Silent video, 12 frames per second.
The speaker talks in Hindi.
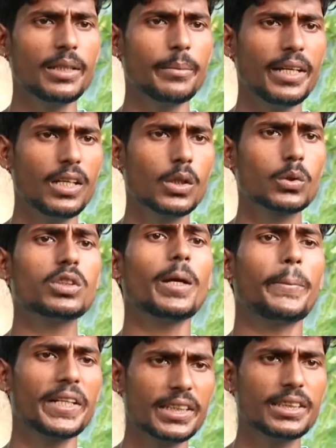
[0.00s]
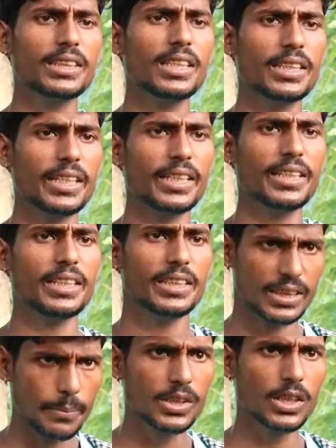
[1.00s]
जल्दी में तुझे फिर किसी दिन देखेंगे
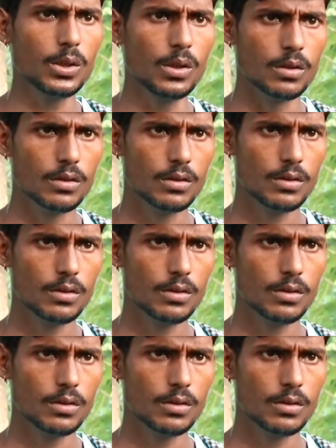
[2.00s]
समझी तू